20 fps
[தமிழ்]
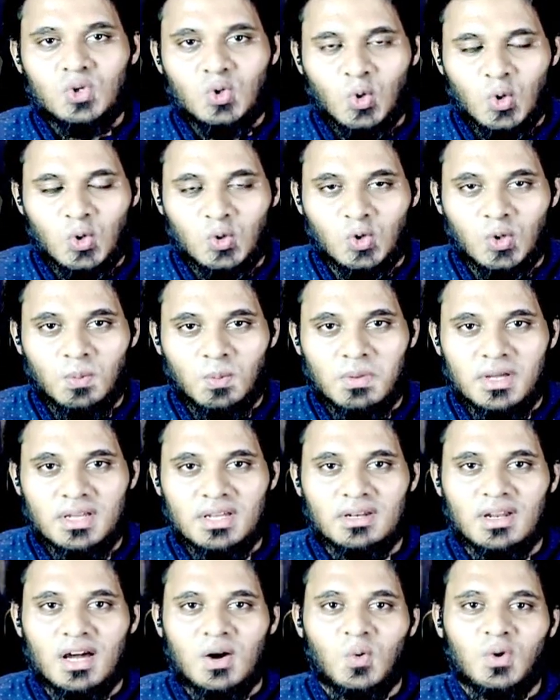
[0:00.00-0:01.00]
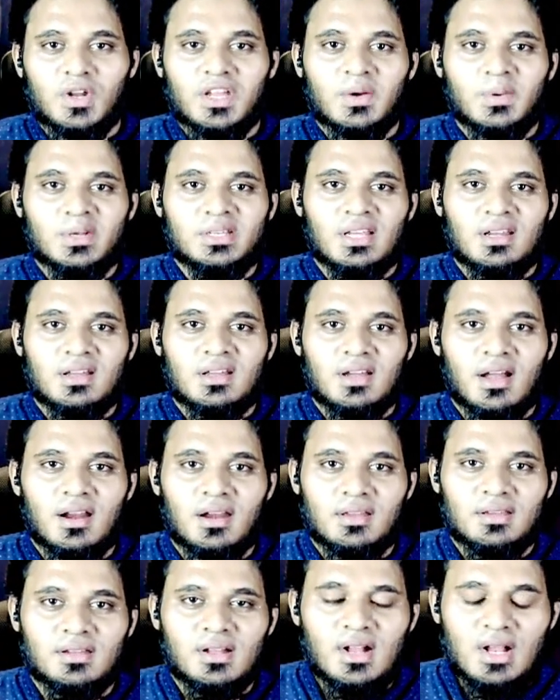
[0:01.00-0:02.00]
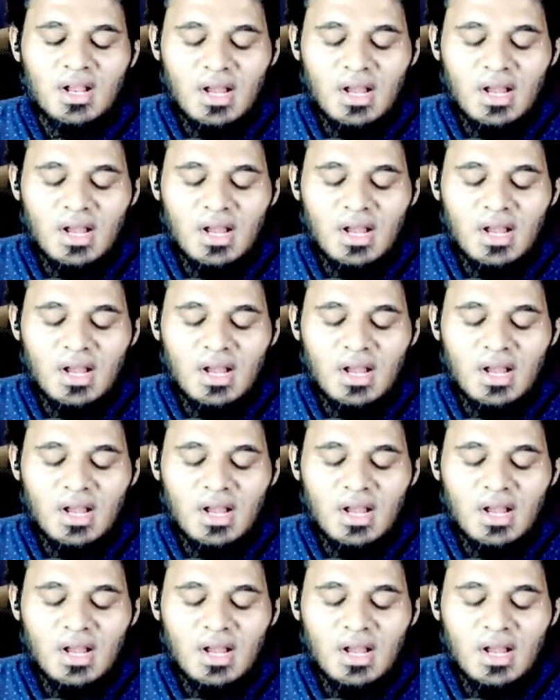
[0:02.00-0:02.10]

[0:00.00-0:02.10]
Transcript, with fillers: சுரத்துல் பையினாவுடைய வசனங்களை